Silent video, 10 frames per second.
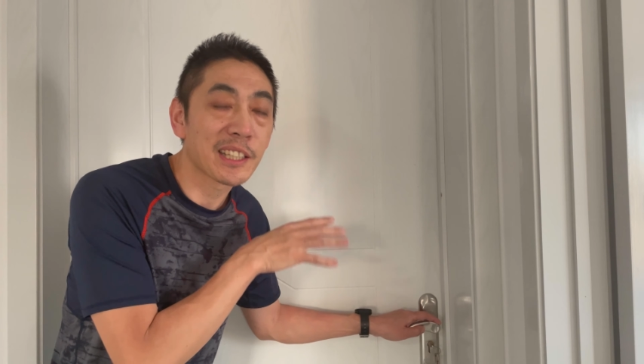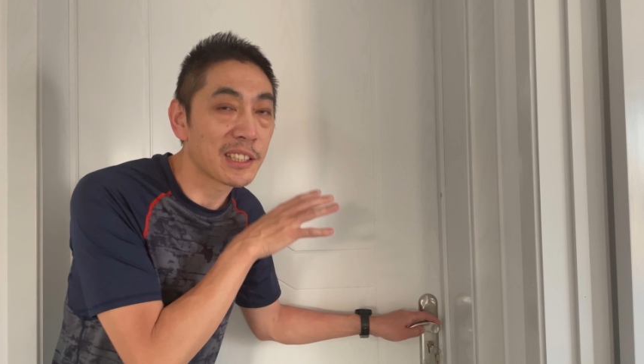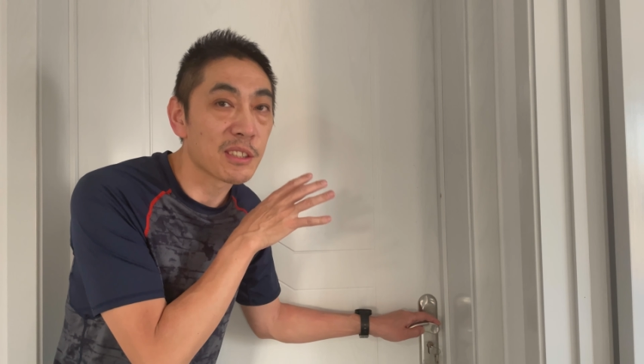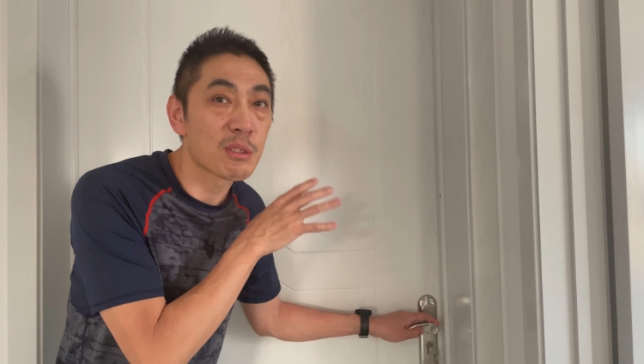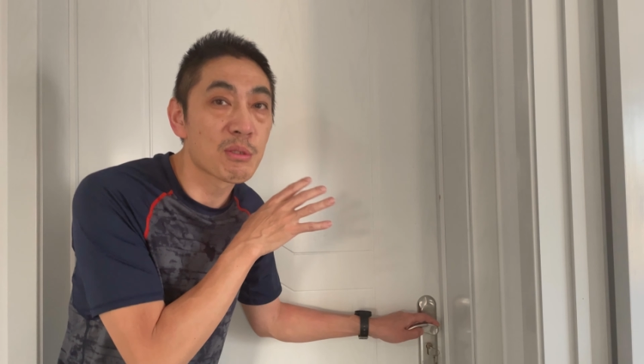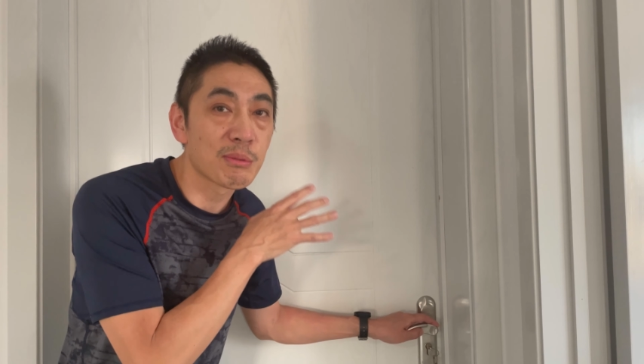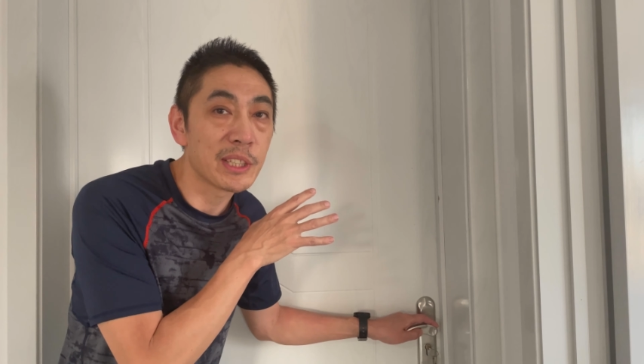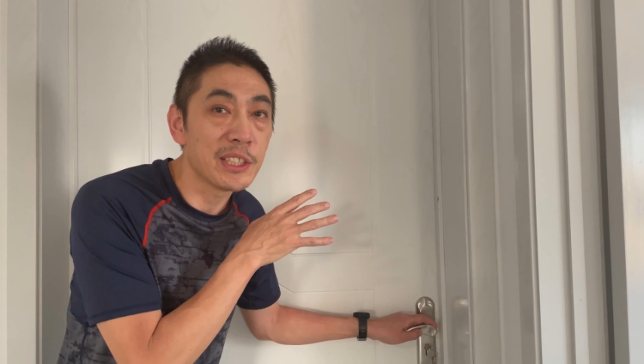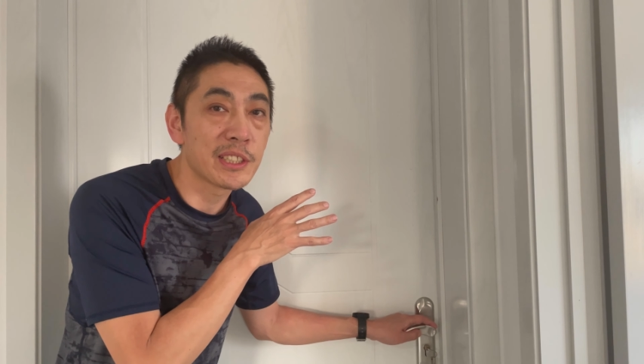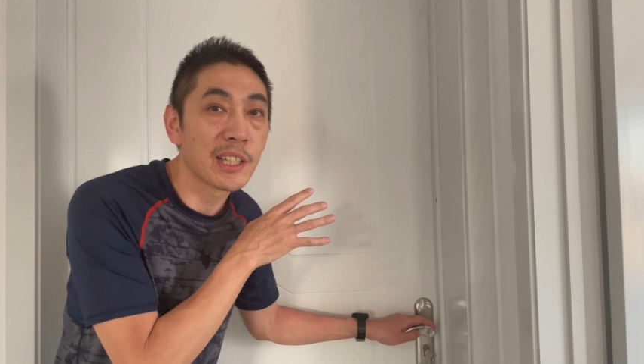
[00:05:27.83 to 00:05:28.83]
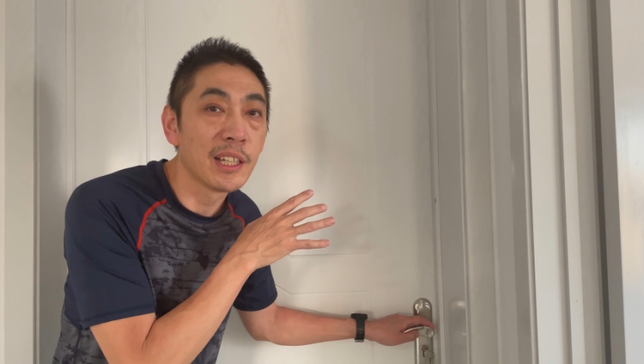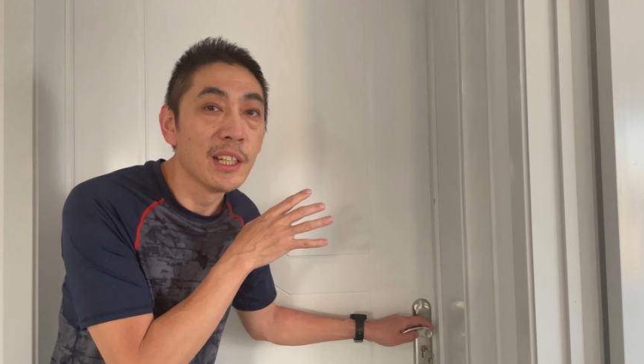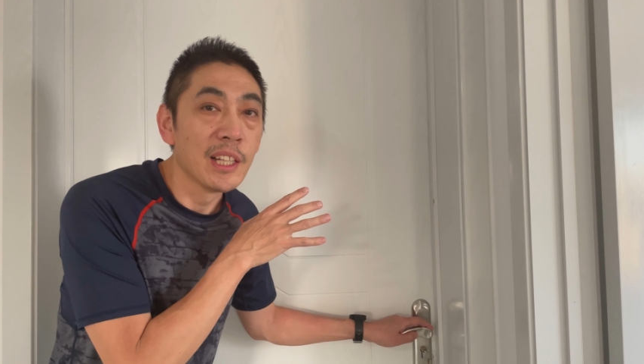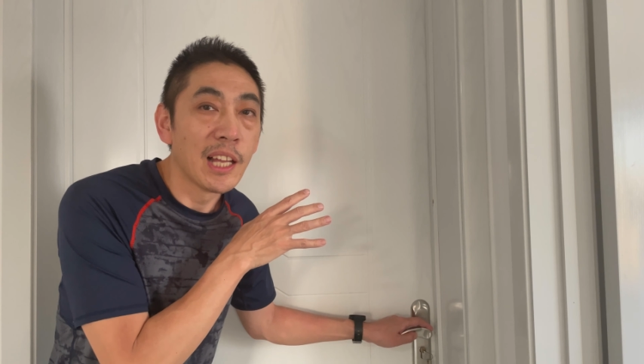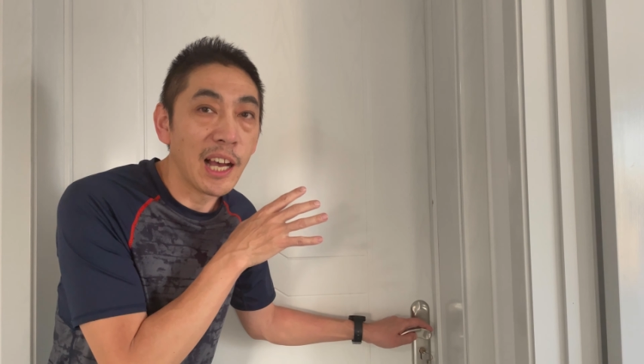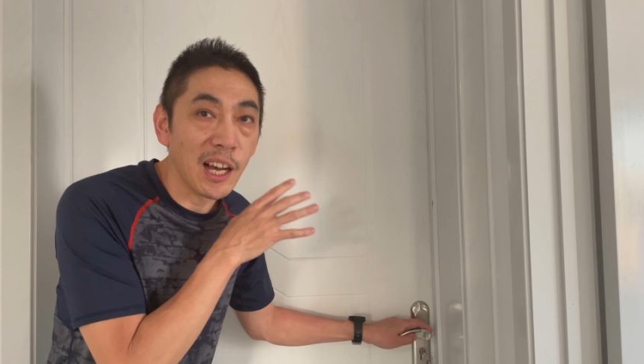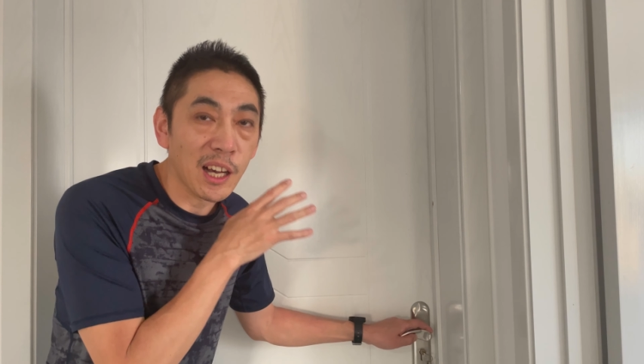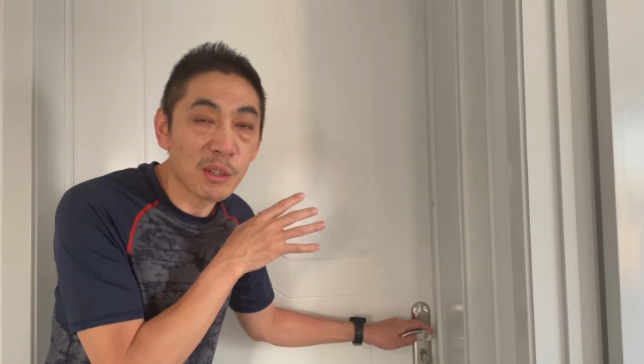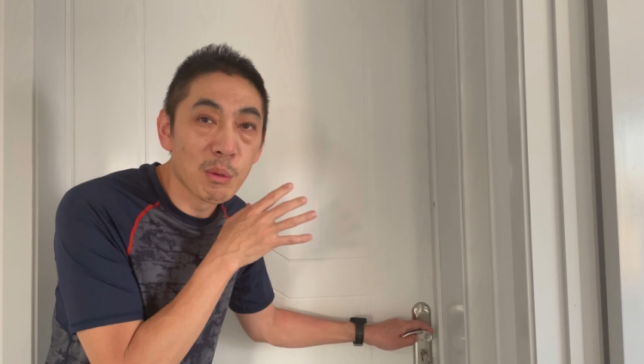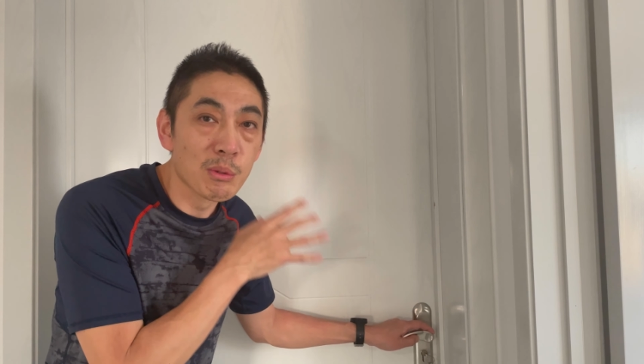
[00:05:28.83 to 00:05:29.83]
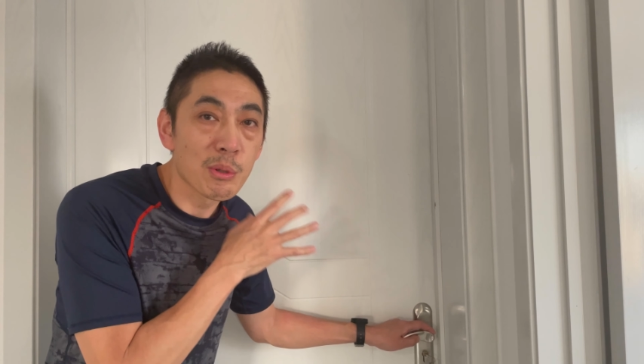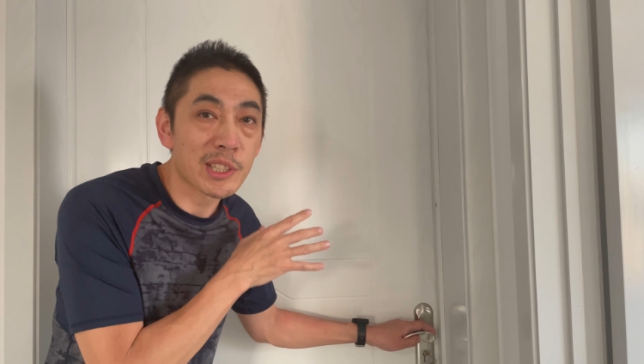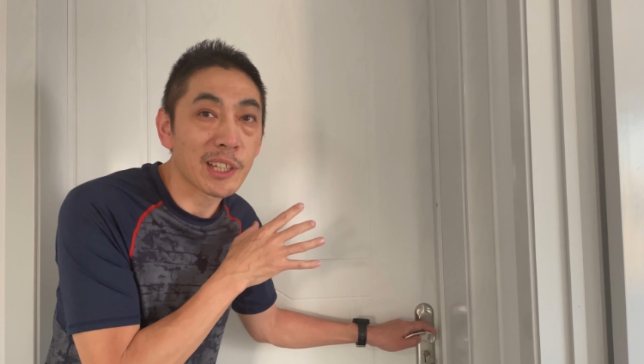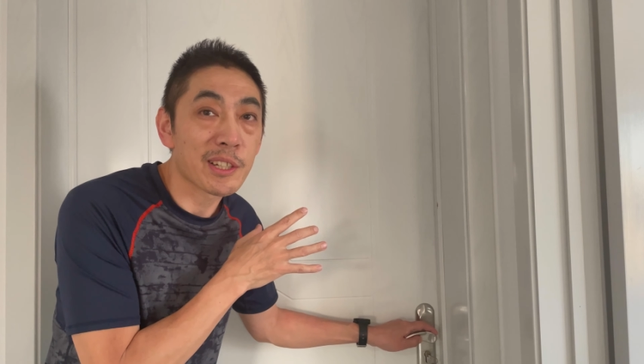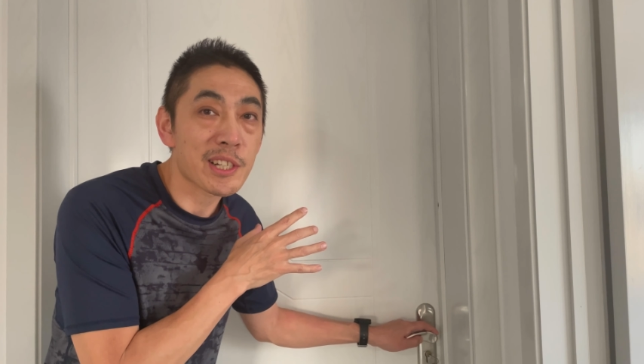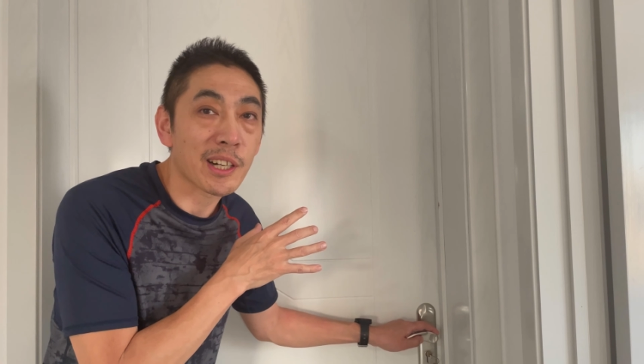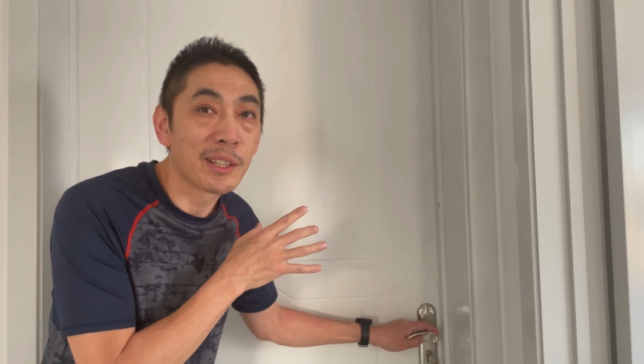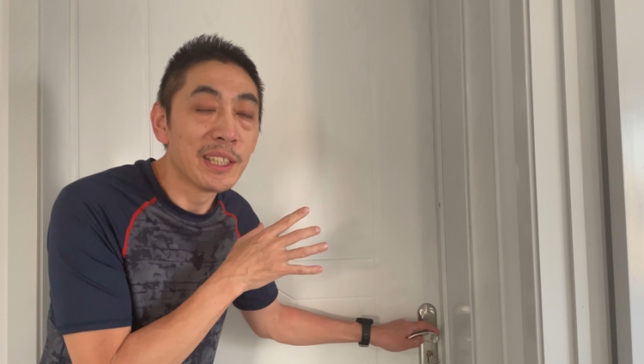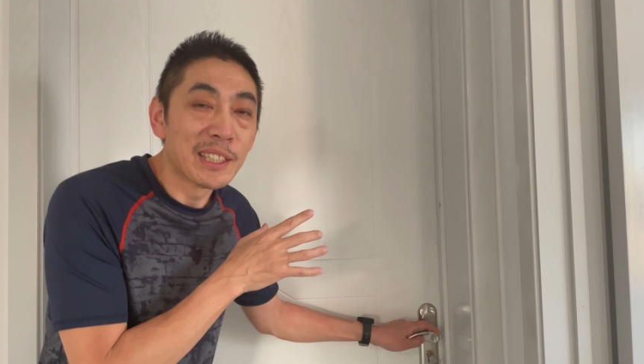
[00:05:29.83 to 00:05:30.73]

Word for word: 也可能是处理一些呃工作上的事儿。